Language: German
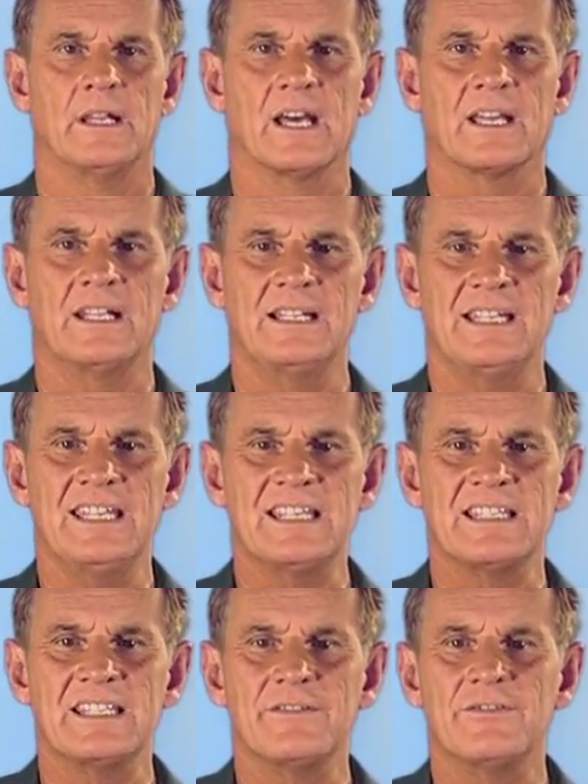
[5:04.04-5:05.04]
Darin
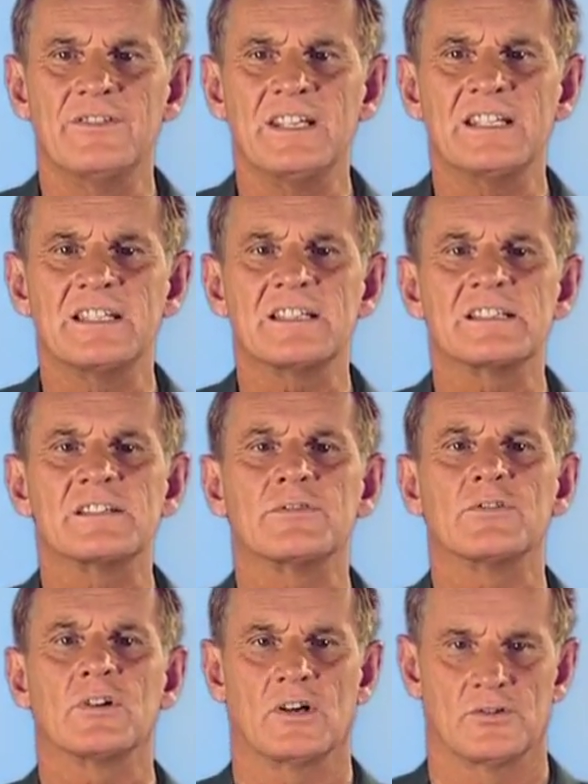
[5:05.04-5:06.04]
liegt die wichtigste
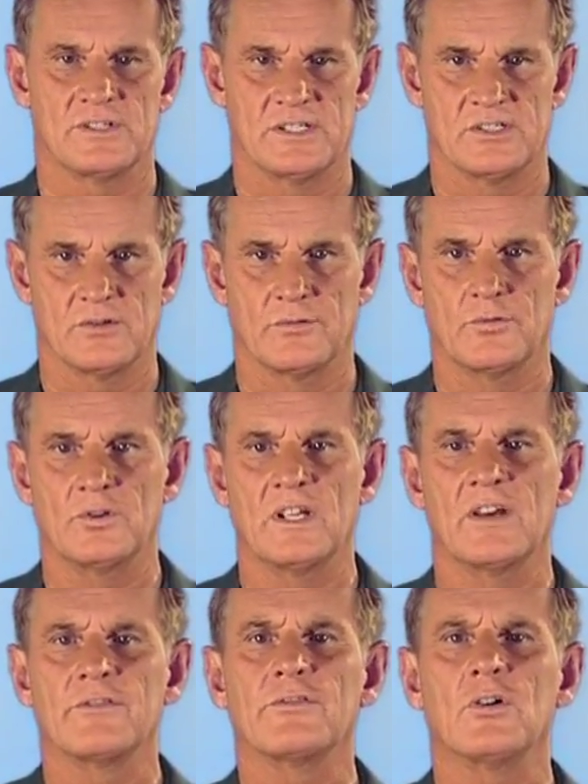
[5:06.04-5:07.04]
Voraussetzung für
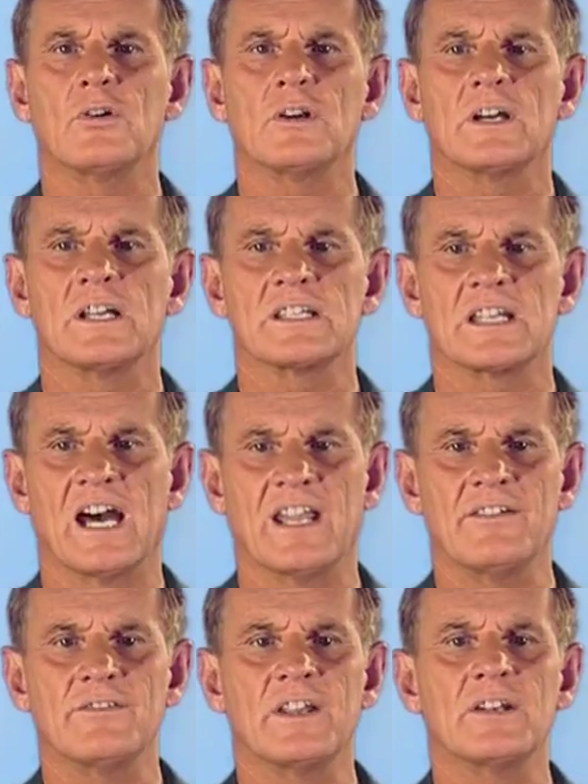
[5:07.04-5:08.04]
die erfolgreiche
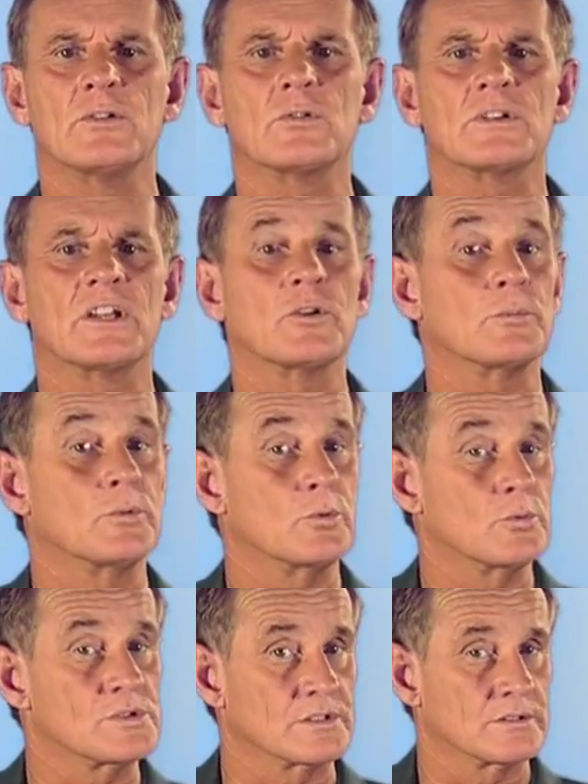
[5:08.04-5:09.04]
Anwendung der
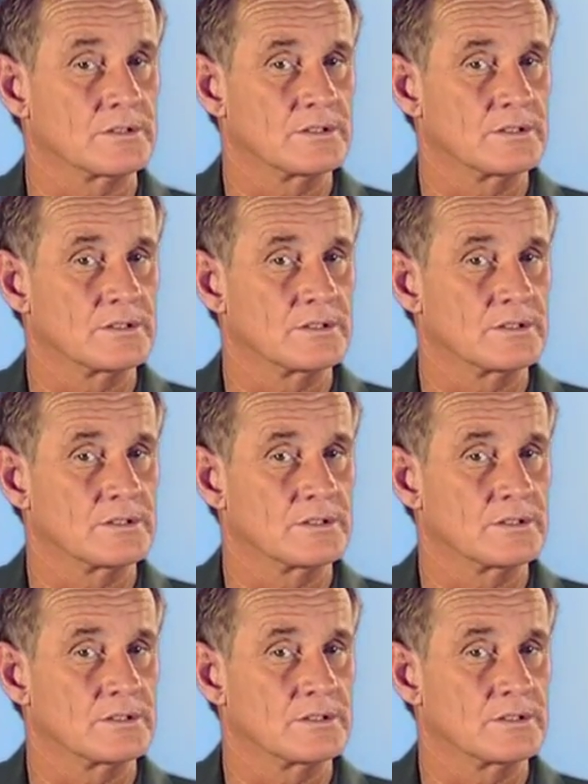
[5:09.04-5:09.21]
Hypnose.